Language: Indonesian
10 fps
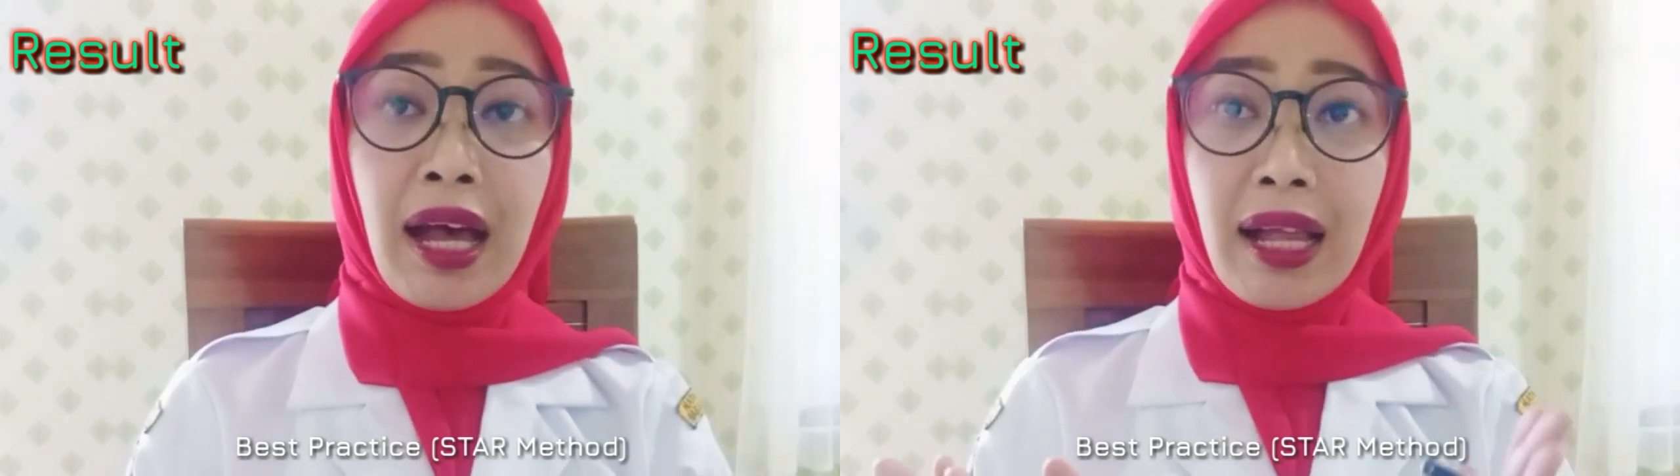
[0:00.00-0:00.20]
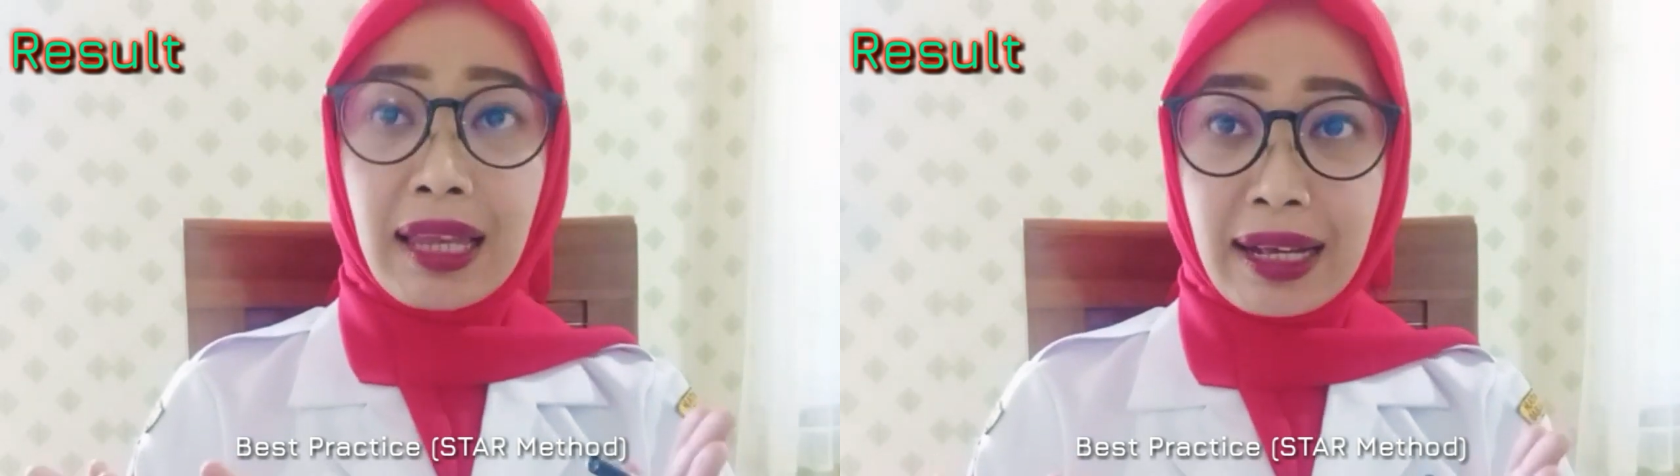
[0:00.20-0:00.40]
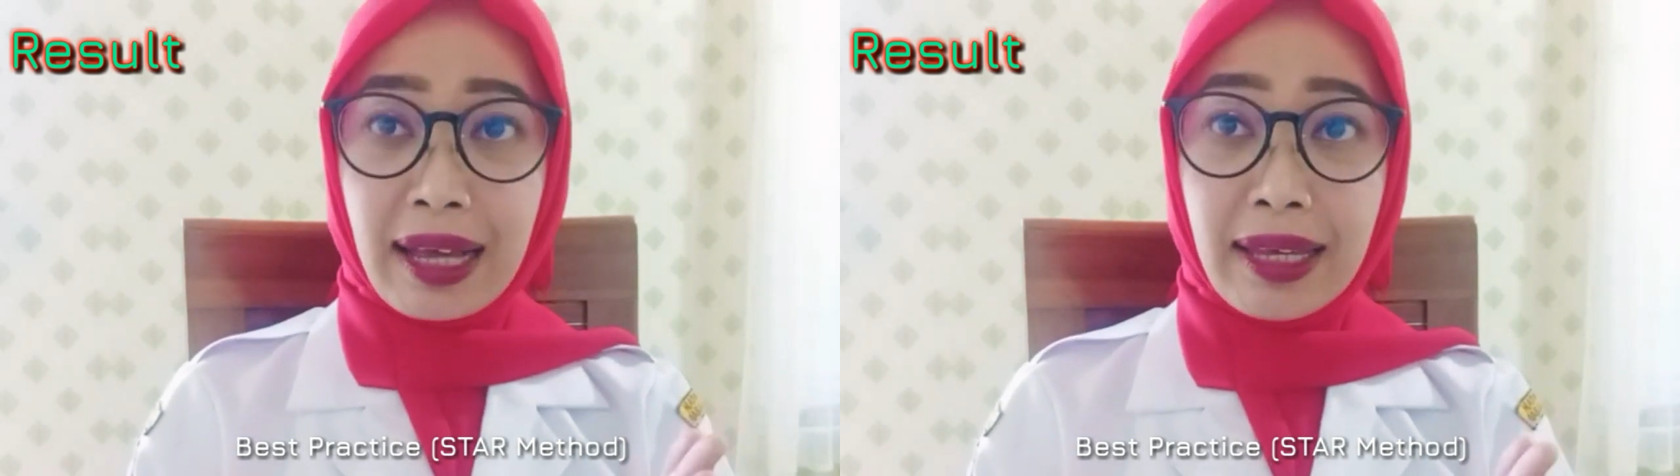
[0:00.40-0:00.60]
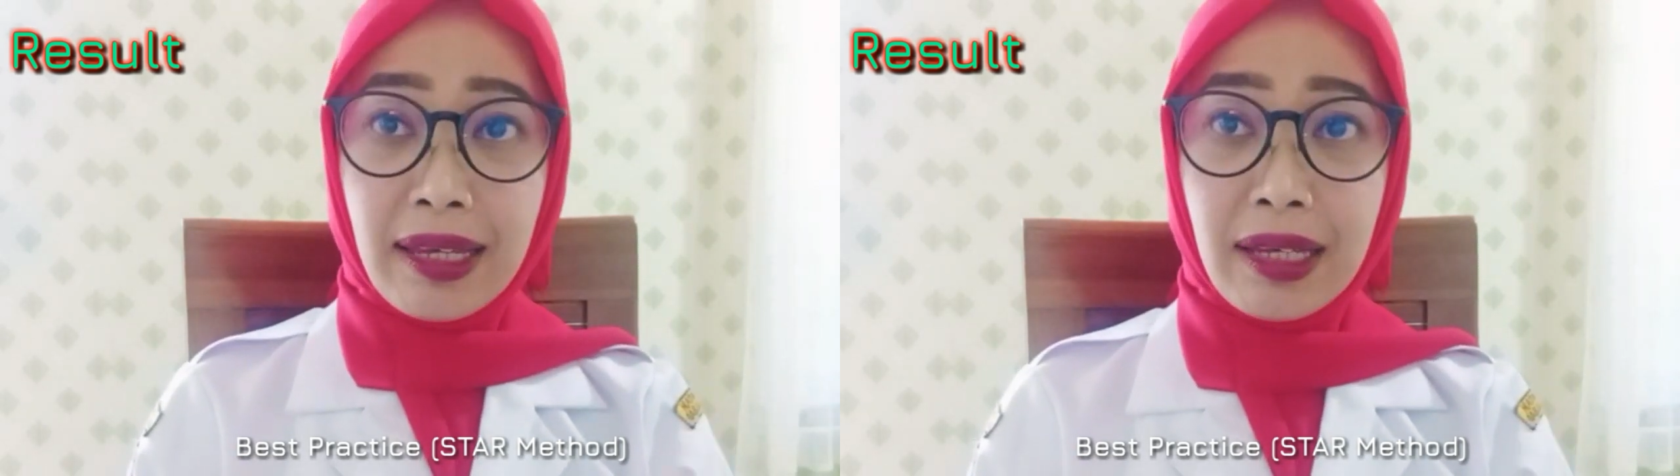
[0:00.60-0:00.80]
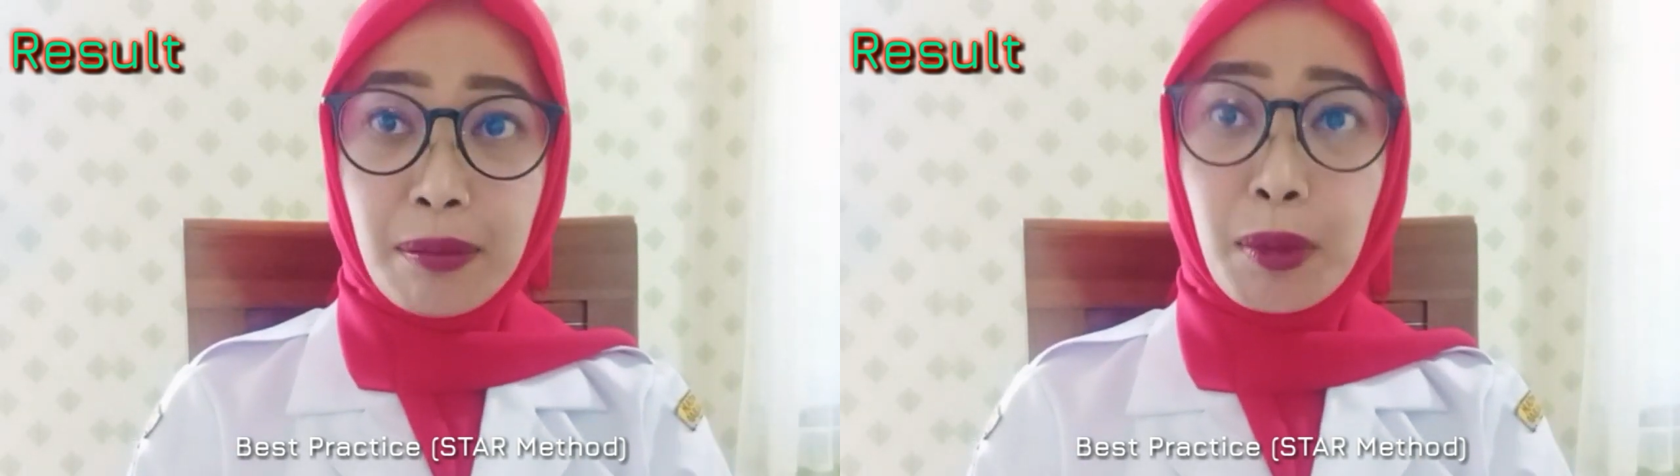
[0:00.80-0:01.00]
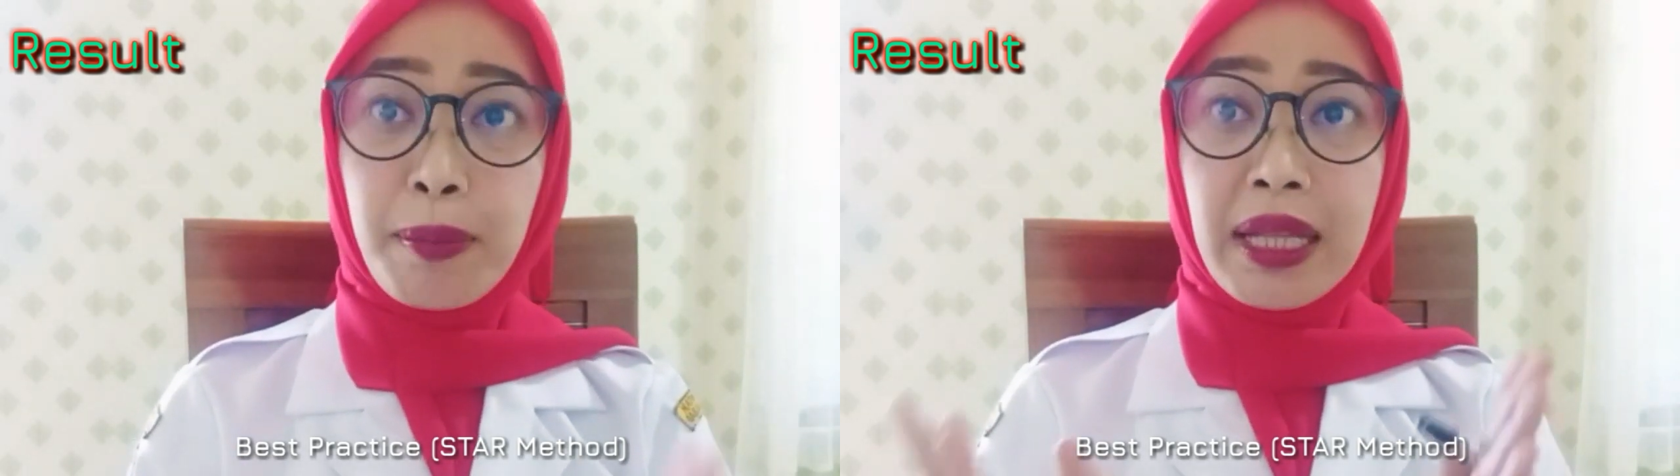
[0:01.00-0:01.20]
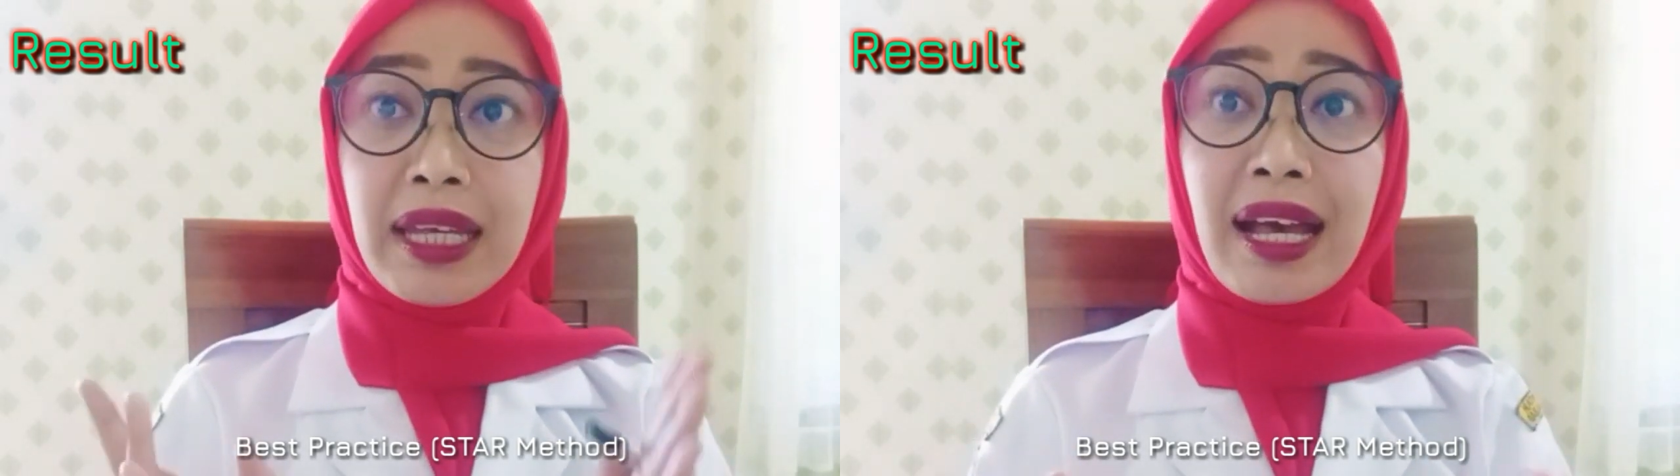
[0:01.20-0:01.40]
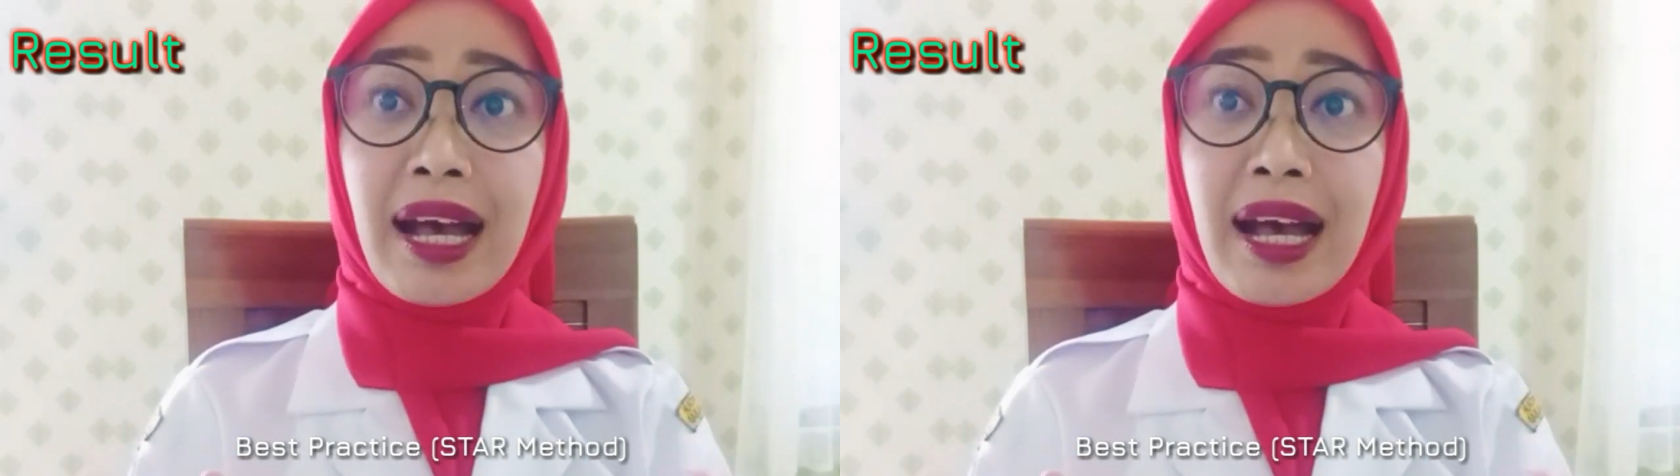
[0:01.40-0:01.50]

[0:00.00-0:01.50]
Langkah ini memiliki